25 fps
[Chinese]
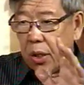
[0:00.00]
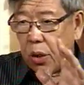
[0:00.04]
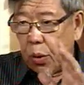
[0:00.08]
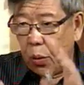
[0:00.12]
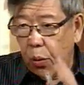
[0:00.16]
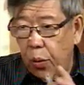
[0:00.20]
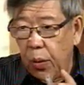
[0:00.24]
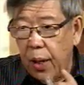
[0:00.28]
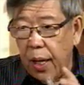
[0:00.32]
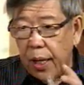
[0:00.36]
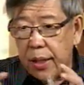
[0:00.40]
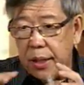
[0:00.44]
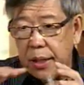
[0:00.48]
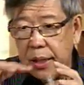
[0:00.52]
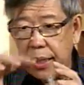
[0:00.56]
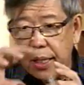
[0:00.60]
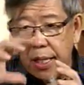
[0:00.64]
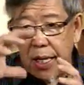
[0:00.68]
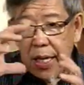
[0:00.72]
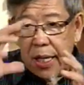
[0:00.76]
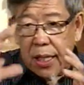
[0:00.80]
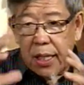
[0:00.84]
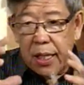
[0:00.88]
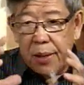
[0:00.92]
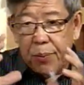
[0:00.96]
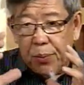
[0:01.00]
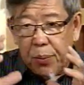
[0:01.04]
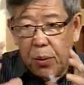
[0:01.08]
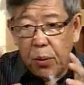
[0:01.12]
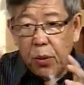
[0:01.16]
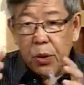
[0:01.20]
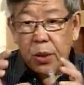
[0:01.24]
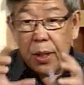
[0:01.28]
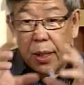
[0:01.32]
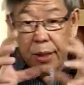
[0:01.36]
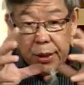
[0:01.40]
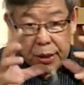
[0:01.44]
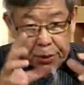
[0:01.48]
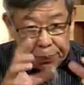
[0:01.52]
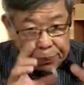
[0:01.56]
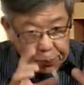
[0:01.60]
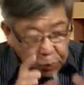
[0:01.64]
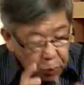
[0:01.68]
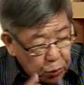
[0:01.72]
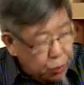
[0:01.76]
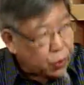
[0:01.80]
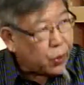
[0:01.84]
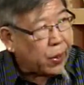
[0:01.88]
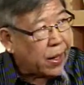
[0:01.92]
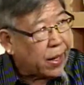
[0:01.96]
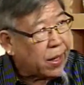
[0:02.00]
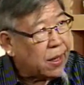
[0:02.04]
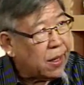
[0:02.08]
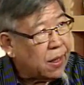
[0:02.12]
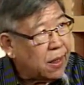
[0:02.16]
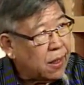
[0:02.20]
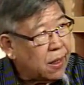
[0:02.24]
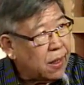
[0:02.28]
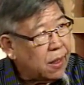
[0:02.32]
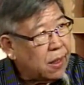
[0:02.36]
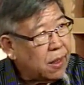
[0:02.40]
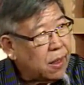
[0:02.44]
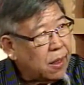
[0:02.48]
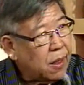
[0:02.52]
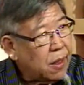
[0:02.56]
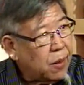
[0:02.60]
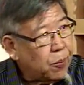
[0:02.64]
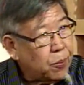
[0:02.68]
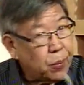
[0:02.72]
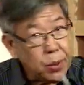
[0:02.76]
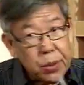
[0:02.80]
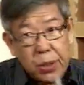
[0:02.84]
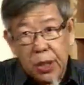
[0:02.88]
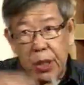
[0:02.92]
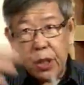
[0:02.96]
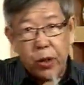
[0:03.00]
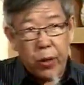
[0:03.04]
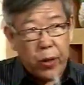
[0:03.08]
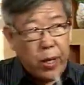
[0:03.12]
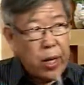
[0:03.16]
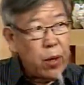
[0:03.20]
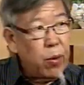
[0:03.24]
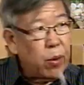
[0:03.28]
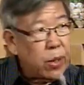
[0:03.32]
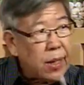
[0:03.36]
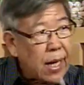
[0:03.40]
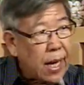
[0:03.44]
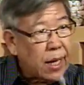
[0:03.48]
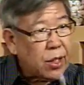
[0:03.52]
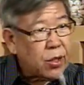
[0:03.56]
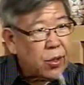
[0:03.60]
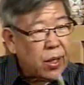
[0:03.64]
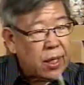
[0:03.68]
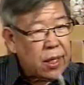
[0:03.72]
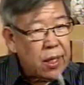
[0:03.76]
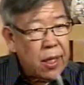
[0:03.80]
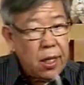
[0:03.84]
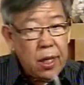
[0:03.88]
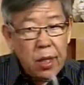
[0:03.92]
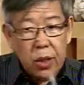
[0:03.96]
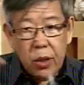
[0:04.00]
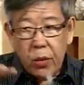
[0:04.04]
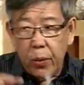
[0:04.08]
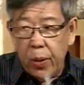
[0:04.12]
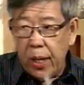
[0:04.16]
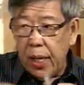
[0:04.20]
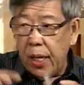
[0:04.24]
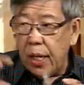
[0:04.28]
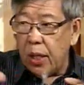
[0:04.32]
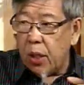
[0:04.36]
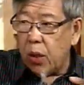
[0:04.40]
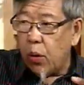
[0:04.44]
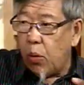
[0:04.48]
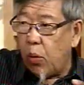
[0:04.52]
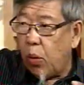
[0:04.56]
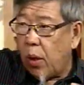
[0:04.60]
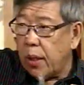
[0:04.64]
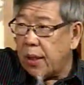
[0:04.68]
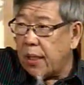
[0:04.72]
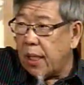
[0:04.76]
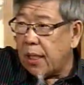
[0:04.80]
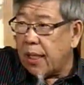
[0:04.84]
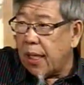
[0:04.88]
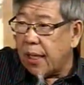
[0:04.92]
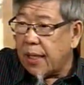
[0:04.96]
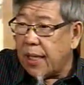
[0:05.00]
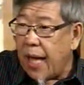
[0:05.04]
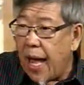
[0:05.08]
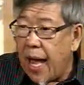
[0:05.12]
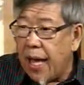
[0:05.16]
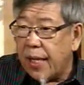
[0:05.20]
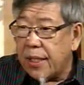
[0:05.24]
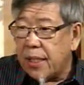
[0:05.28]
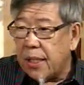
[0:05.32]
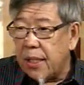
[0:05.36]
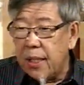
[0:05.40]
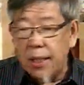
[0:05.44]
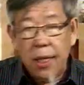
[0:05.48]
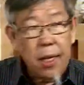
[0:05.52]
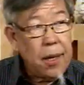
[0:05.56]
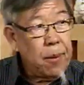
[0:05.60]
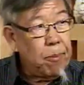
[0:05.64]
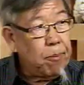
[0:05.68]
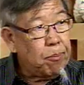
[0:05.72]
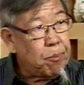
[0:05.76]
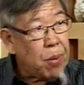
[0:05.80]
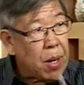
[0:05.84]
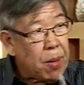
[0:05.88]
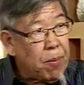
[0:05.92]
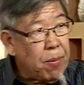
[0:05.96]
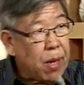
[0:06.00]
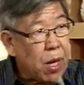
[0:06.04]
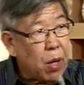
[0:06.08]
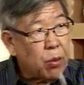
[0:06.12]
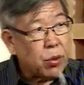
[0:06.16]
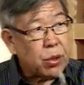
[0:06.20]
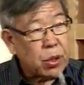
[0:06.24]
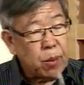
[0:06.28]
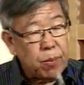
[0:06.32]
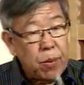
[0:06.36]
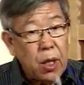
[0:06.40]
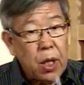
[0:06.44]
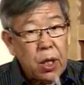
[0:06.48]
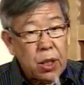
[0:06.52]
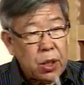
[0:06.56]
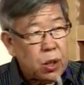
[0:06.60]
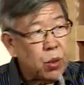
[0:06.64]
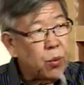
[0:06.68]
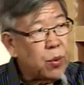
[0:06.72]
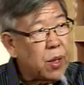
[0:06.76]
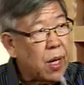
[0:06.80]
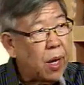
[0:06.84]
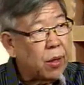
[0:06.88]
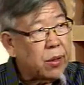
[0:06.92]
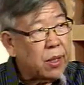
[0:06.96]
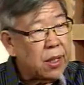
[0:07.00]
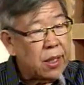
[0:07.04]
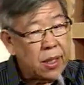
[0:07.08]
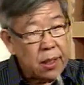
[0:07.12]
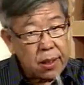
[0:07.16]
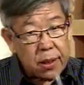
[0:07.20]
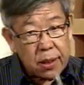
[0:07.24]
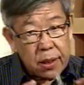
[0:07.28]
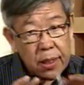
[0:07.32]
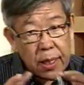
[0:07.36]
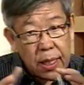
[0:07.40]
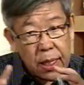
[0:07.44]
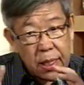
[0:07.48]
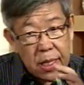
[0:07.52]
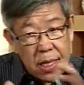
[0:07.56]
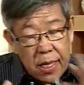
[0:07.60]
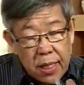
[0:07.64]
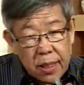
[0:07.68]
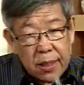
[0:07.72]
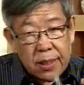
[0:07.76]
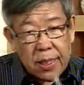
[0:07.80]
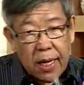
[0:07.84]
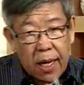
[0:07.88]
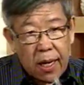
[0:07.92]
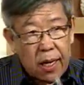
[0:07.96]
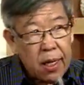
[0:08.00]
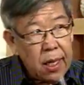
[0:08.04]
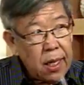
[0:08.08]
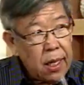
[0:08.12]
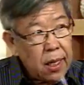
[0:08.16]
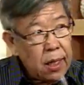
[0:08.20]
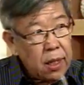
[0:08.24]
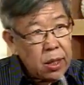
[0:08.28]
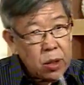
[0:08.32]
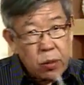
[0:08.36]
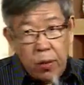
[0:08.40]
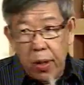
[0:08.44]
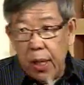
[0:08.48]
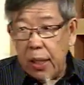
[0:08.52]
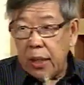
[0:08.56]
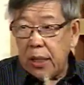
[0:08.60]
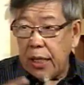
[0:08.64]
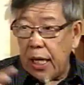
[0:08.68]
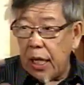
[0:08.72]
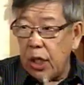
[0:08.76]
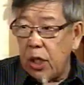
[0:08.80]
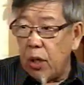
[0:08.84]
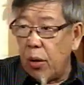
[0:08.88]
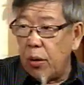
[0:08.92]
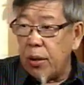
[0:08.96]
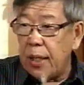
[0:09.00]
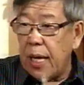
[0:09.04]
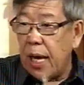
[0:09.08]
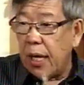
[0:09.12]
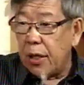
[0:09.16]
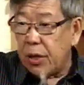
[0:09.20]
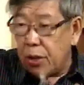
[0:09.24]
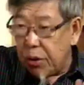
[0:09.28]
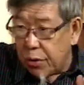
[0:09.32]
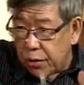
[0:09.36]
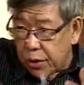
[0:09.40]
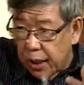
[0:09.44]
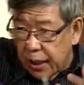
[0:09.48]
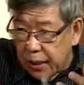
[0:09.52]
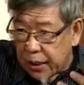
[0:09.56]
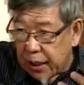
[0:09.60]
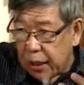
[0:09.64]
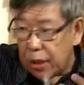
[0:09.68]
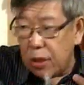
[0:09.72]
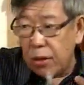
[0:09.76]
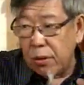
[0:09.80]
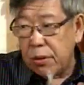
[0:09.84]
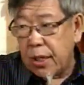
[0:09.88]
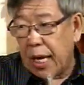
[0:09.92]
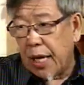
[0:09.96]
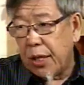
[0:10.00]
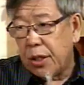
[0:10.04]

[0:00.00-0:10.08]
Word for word: 除了这个补选是补选，嗯，不是全国大选，对于国家的大事并没有什么很重要的那个影响。对于行动党，就算行动